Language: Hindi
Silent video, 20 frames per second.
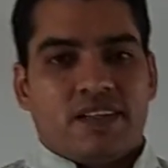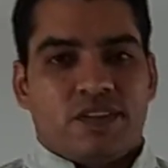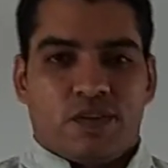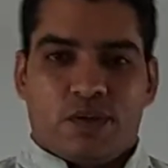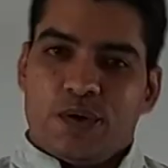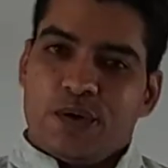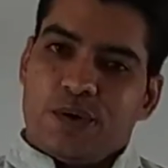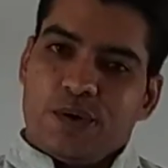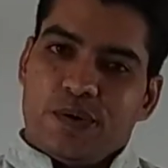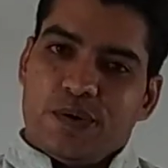
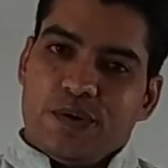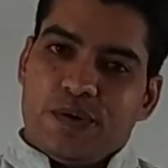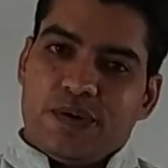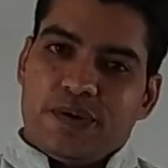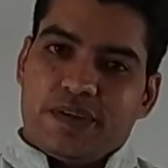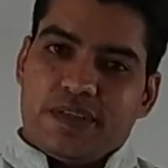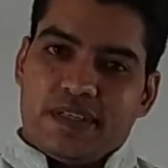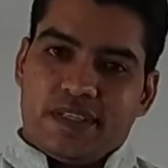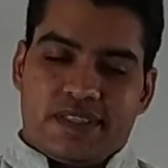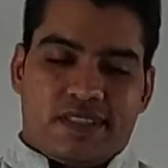
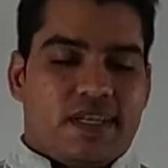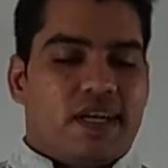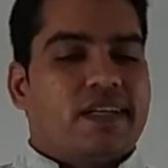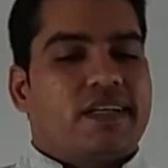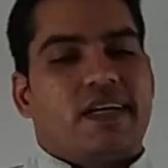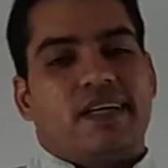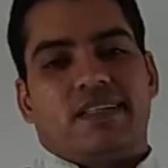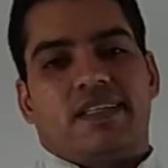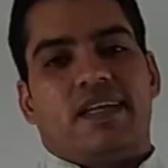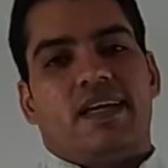तो स्टार्ट
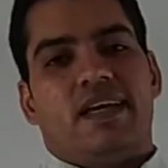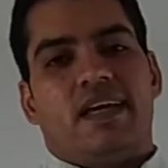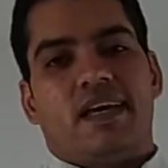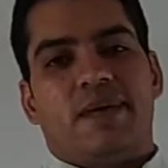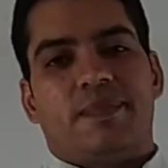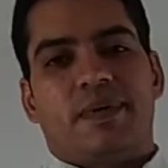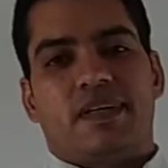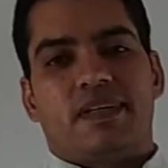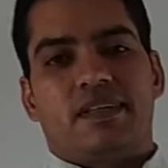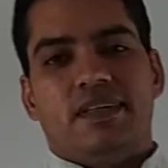करते हैं
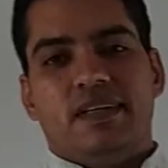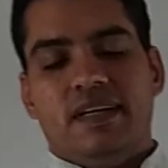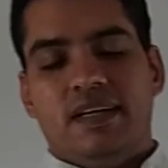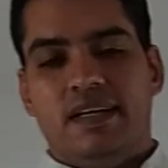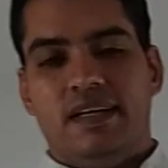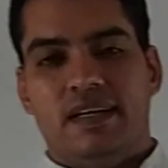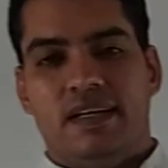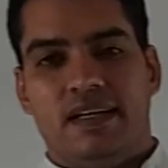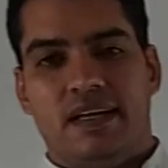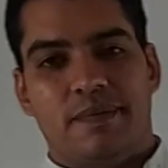अपन
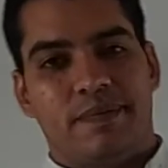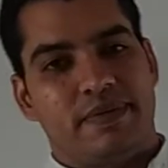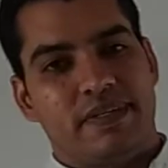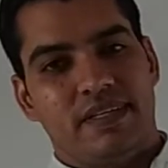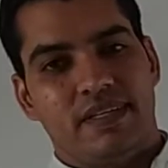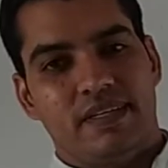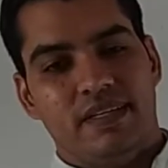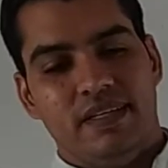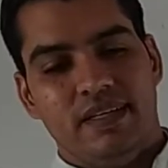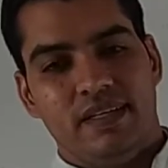
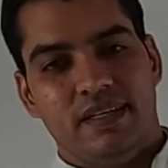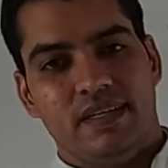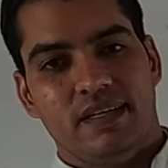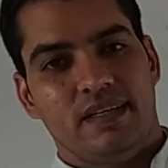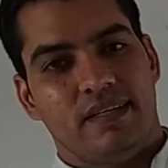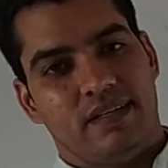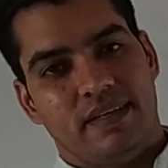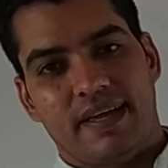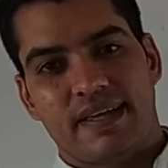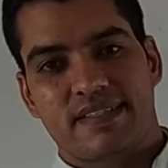अपनी
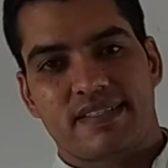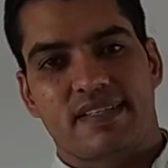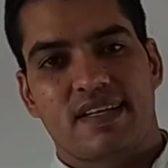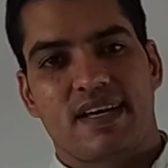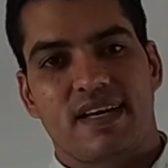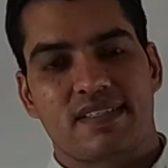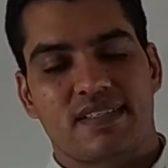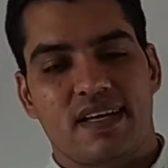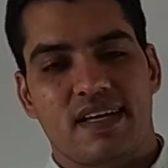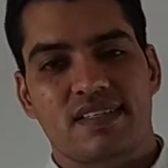नेक्स्ट
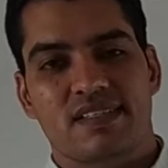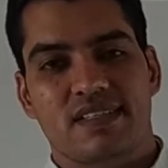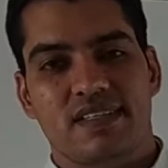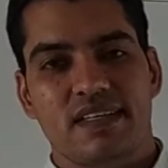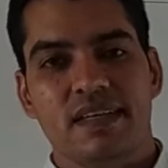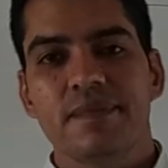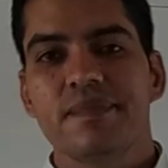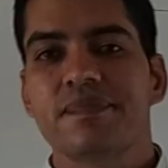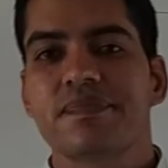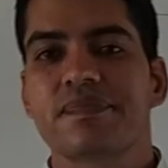क्लास आज की